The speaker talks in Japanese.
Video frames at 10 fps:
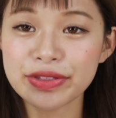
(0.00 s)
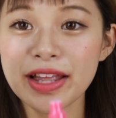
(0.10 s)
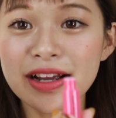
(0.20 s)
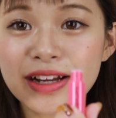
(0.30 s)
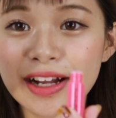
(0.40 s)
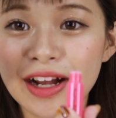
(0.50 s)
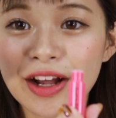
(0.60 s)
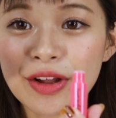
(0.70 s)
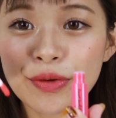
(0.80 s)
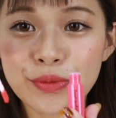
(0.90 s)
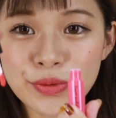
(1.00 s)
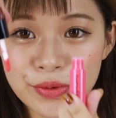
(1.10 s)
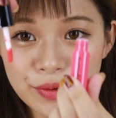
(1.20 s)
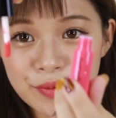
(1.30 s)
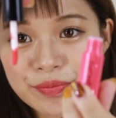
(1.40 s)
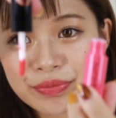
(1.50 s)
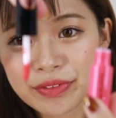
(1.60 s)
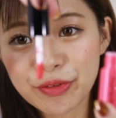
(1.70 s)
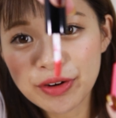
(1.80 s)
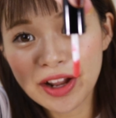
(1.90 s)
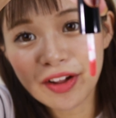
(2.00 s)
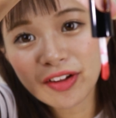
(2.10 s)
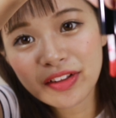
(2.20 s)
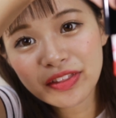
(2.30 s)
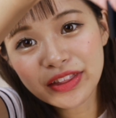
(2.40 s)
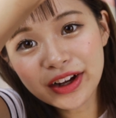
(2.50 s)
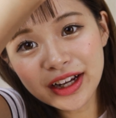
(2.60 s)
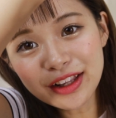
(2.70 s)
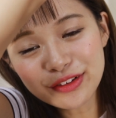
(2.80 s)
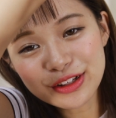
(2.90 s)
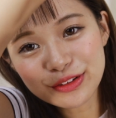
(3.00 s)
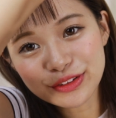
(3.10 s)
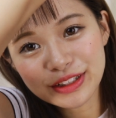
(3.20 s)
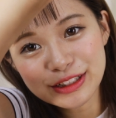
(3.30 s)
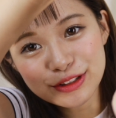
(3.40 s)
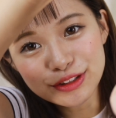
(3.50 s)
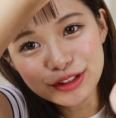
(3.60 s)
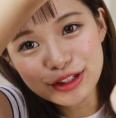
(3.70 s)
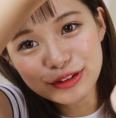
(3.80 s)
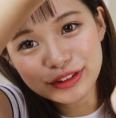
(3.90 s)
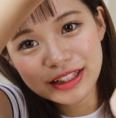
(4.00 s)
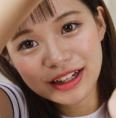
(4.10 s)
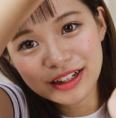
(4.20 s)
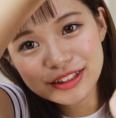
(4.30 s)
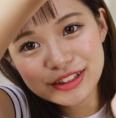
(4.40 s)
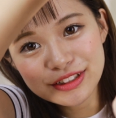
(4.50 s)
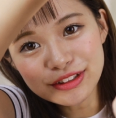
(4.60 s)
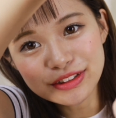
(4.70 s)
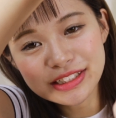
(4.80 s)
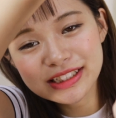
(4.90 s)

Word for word: なんか、この、ほら、中の色とな、外の色ってな、ちょっ